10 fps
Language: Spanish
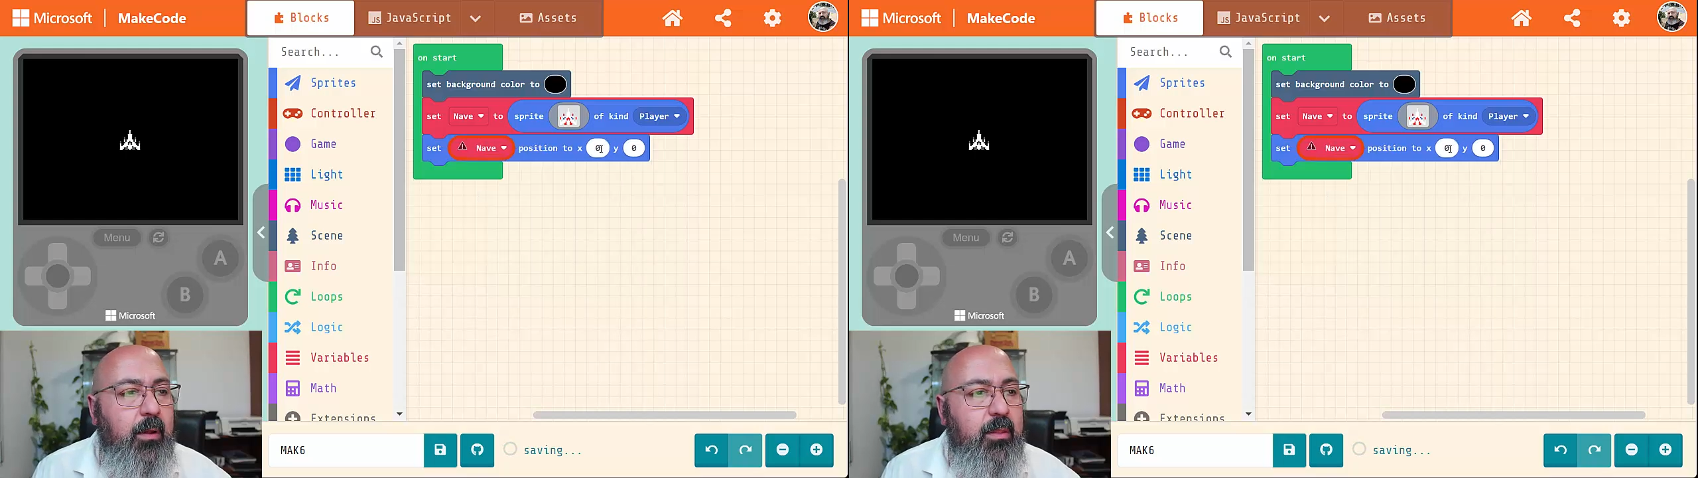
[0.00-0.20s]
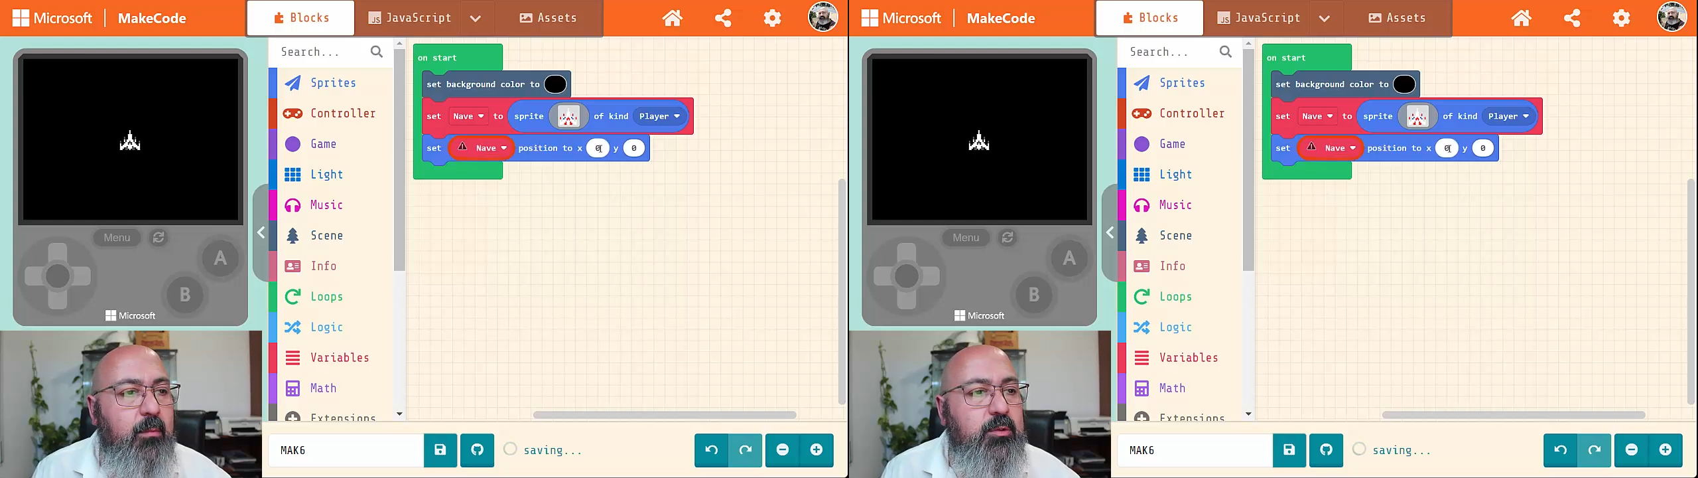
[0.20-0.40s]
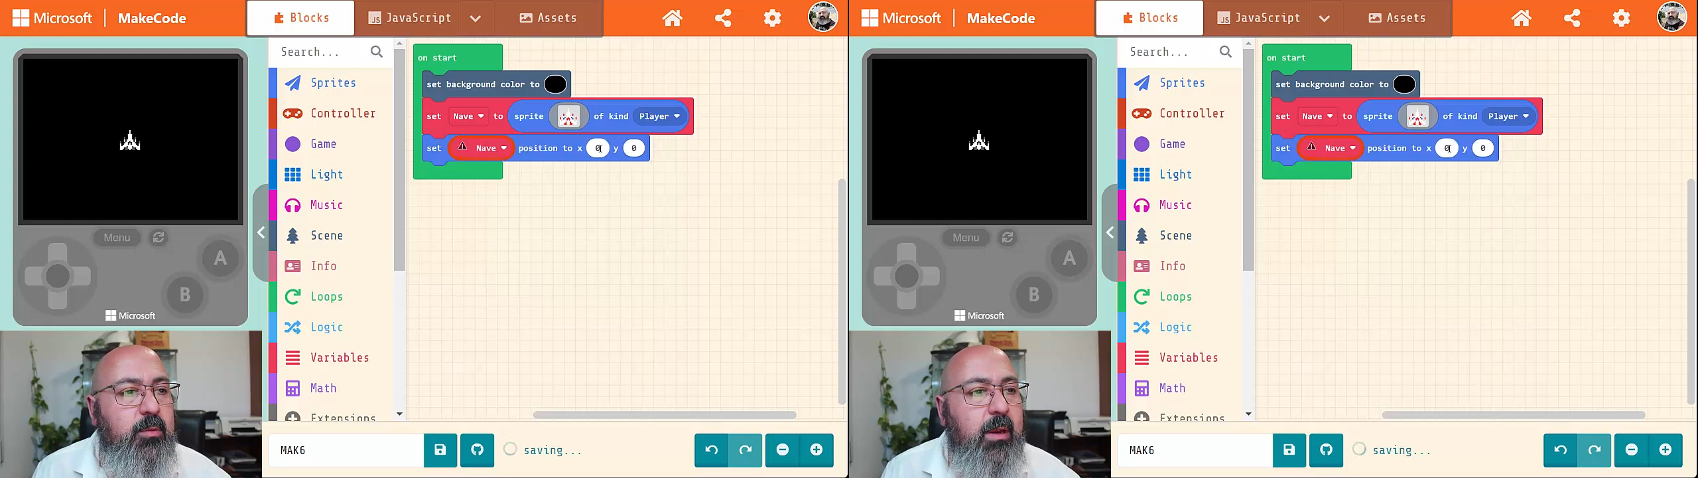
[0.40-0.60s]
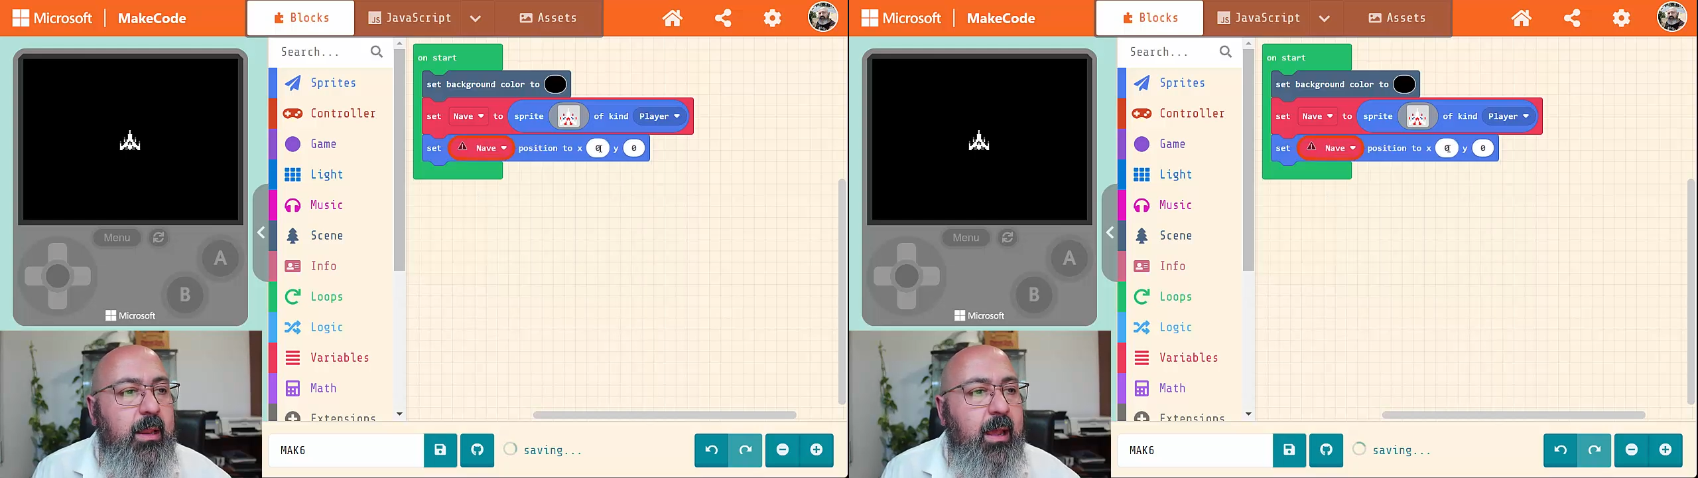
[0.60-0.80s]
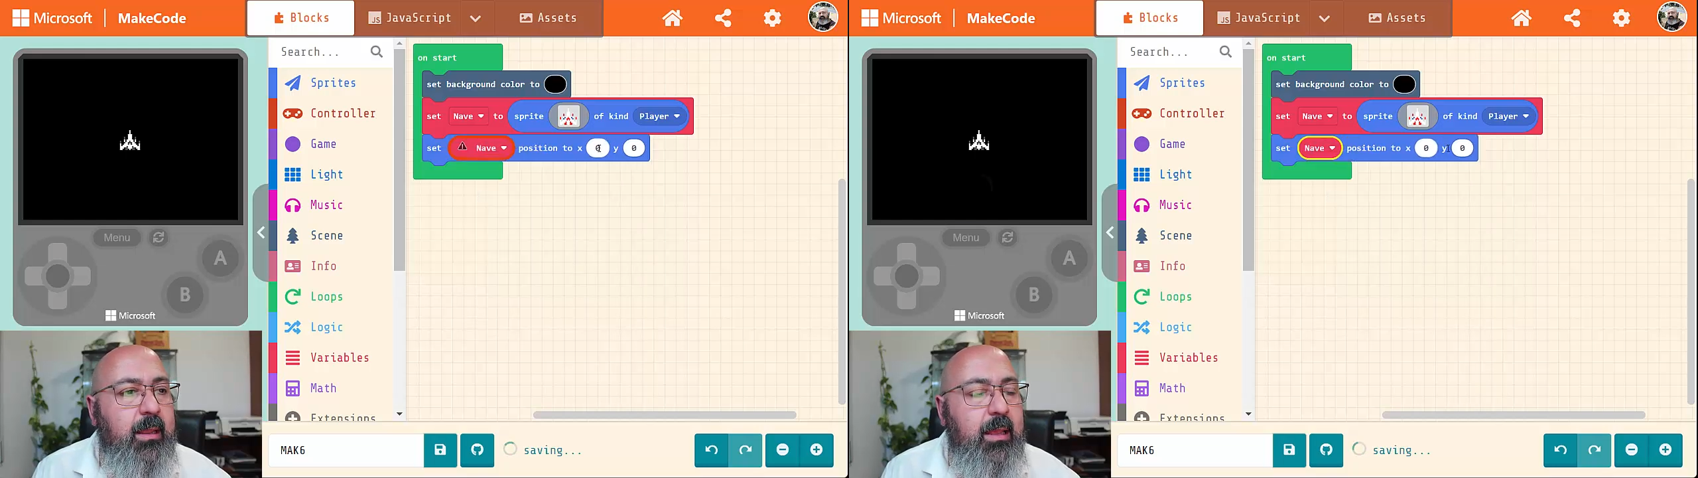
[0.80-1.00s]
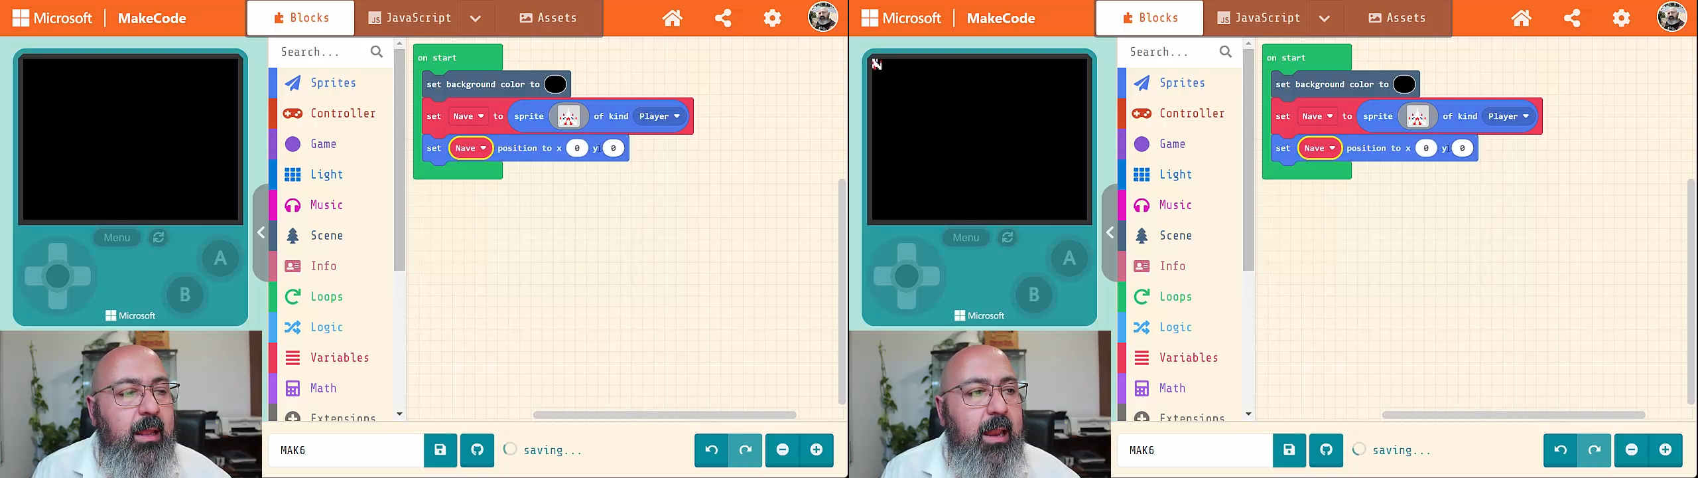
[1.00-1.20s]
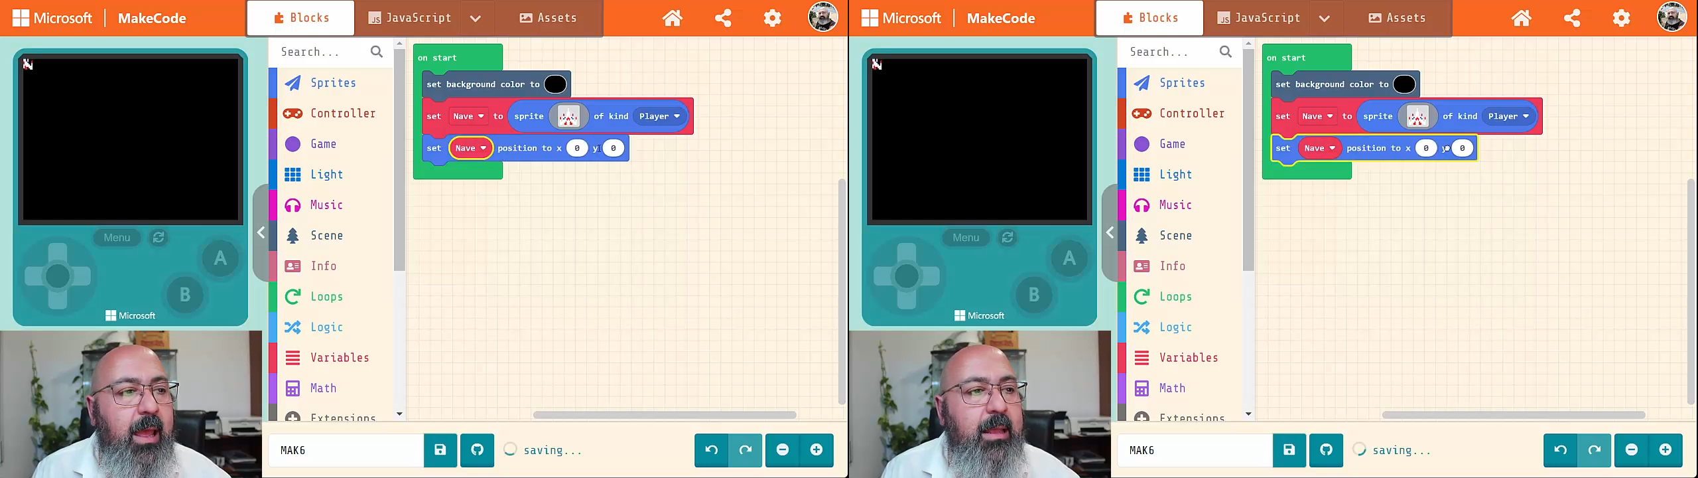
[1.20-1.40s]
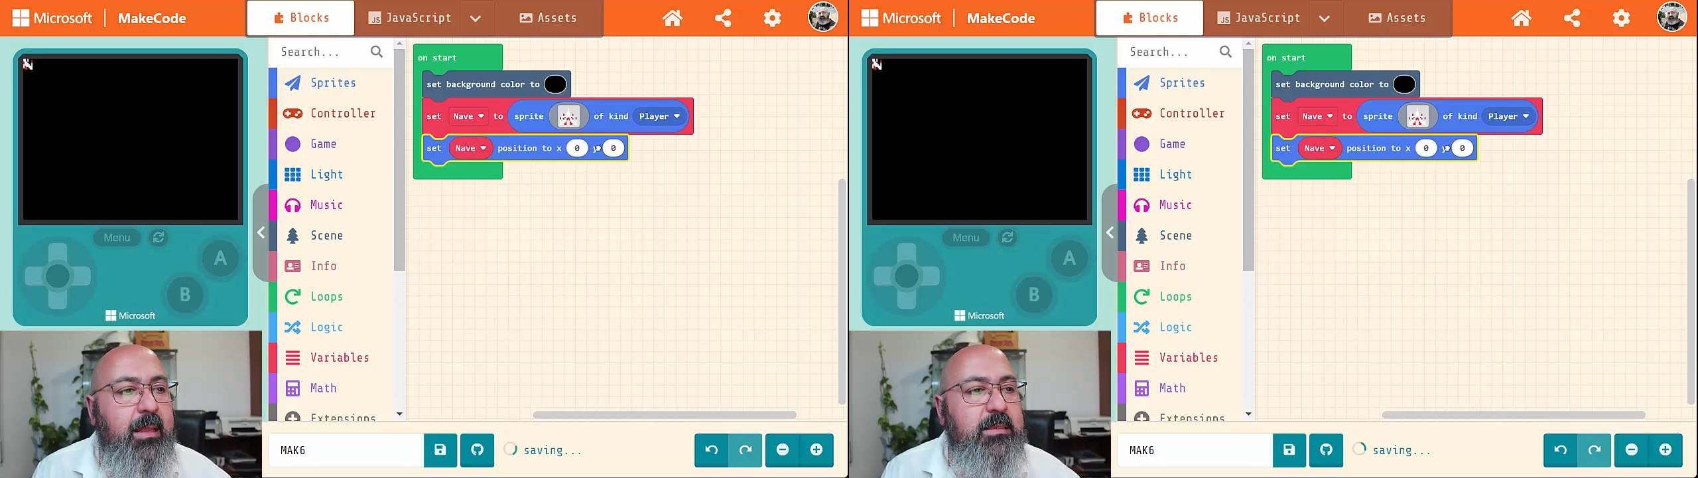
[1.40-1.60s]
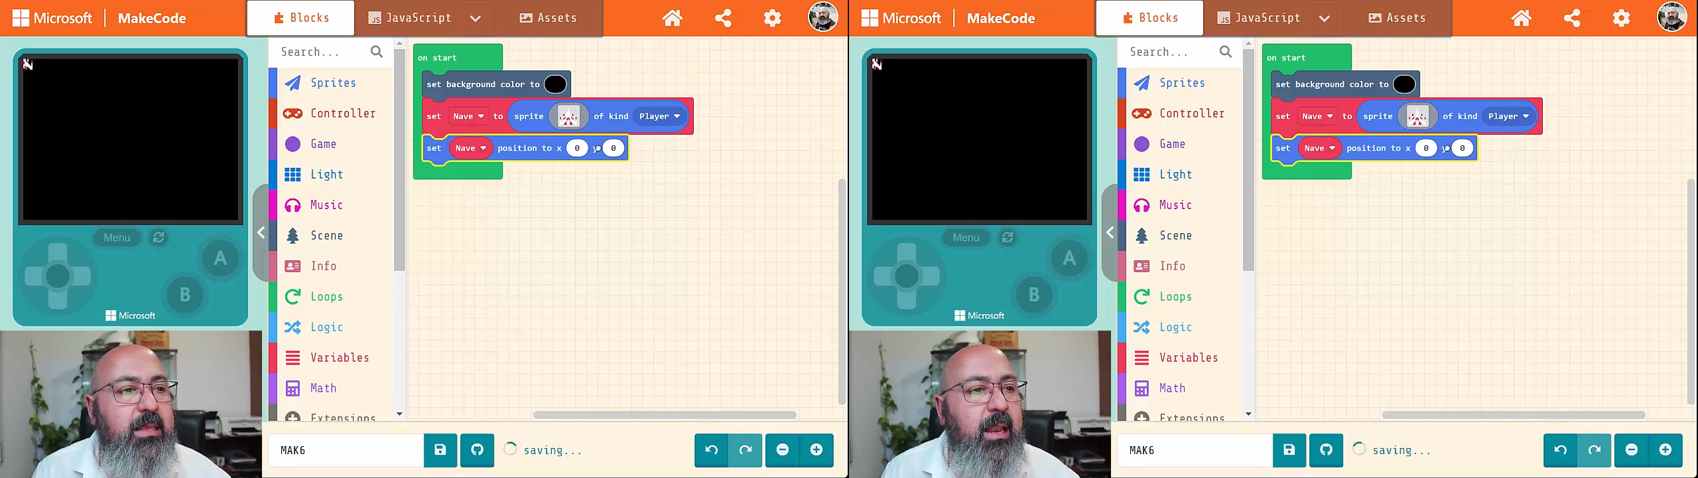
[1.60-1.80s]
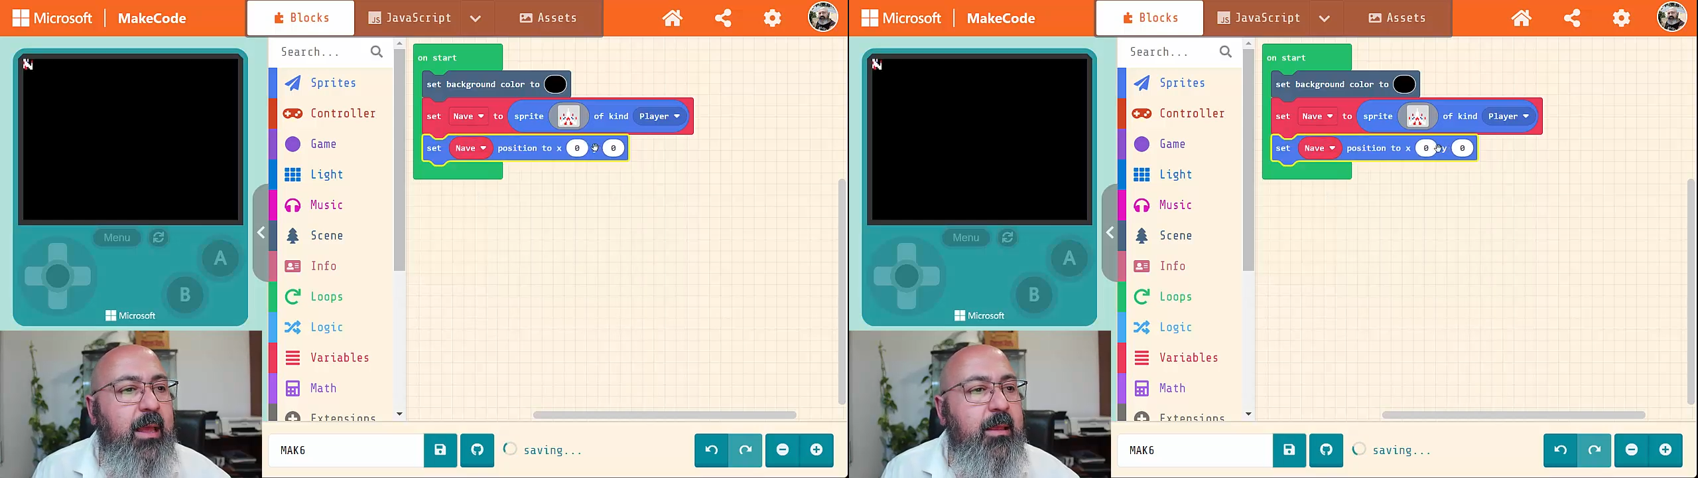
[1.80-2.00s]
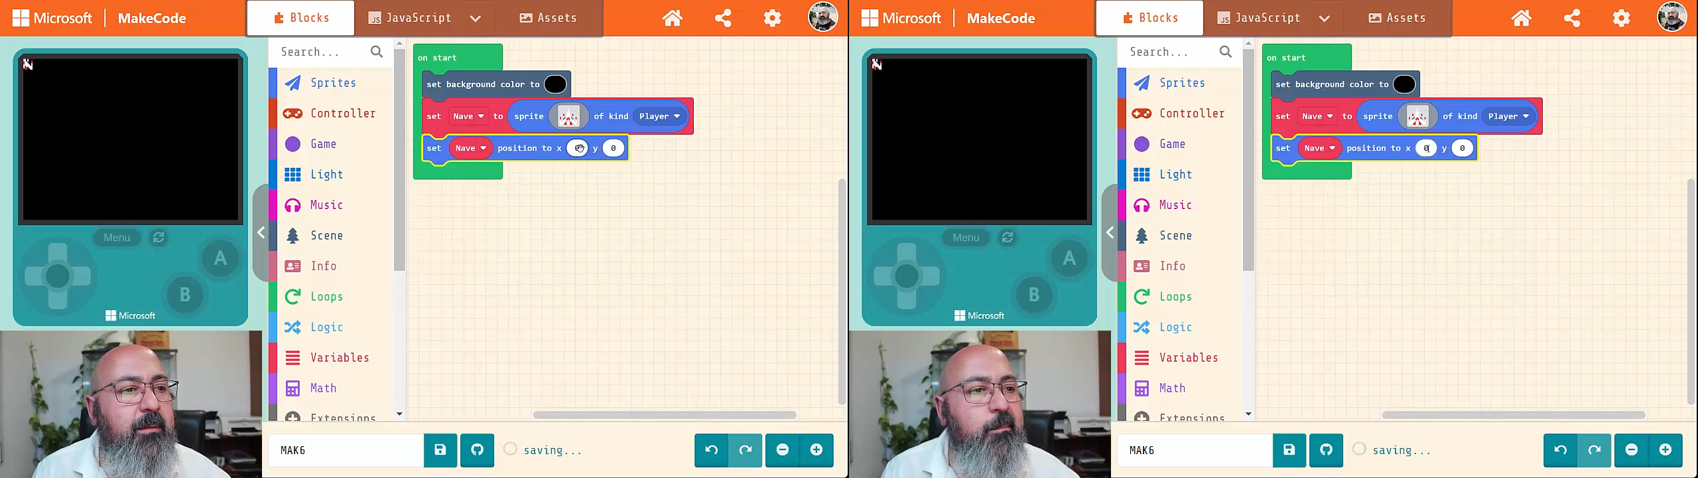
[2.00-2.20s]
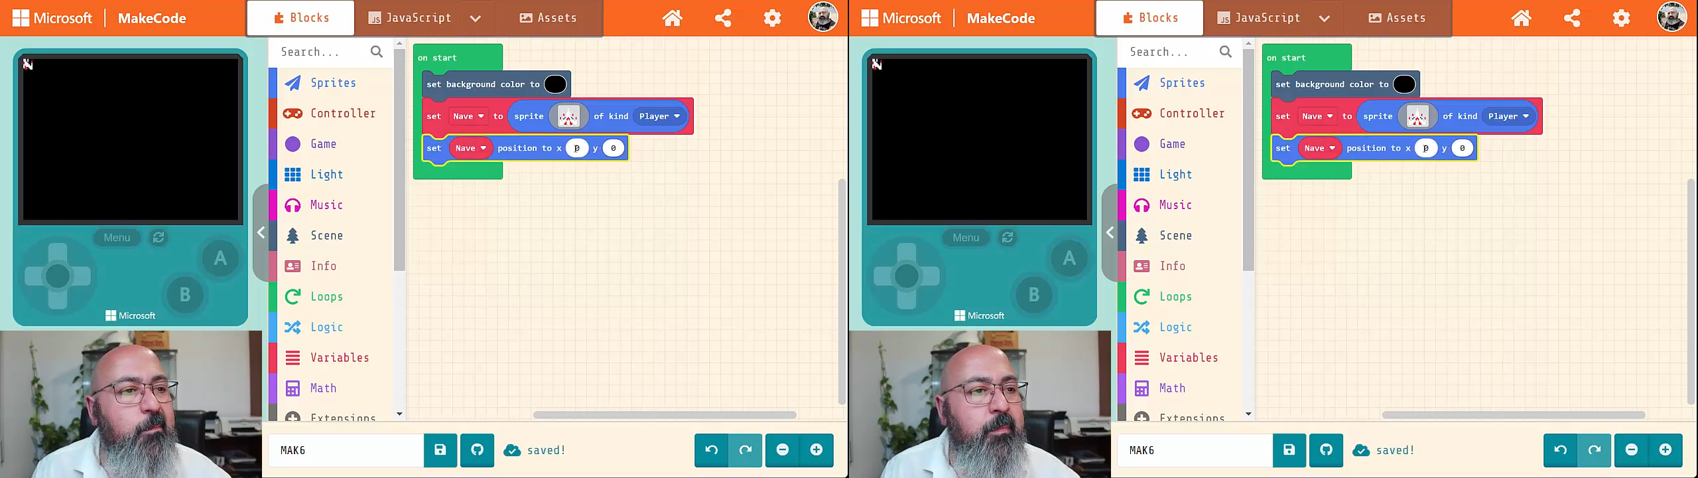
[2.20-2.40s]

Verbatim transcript: Hacemos un clic aquí en la X y en la Y